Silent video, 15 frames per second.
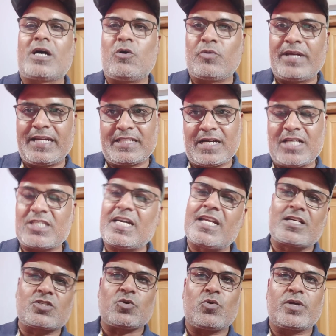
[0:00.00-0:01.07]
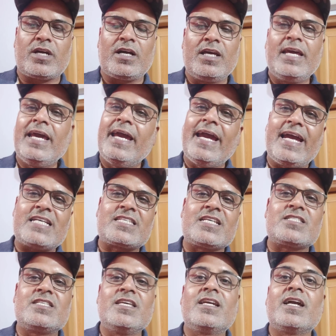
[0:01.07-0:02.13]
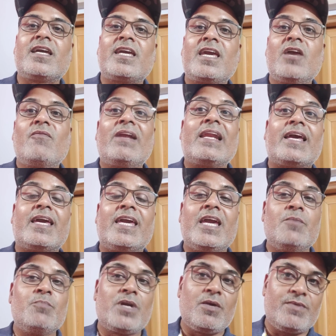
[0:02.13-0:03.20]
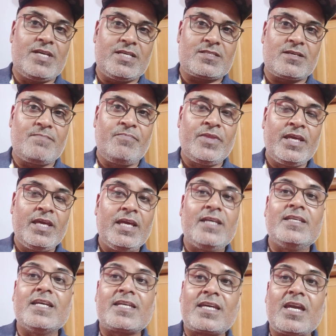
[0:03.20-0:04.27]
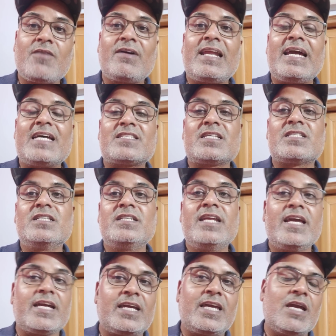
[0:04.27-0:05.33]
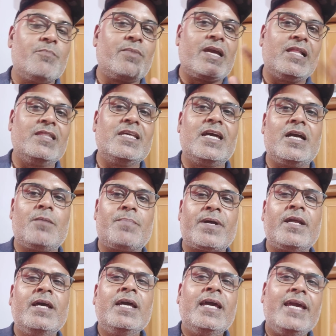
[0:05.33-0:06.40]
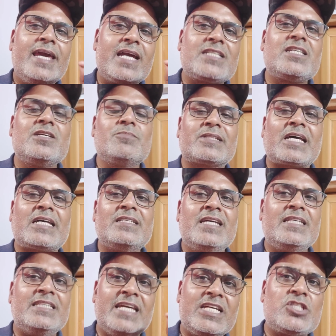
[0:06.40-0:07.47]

हो गया अचानक से हो गया एसएससी के केवल गेम की वजह से ये केवल सी ने एक गेम खेल दिया यहाँ पर एक चीज़ बताइए ये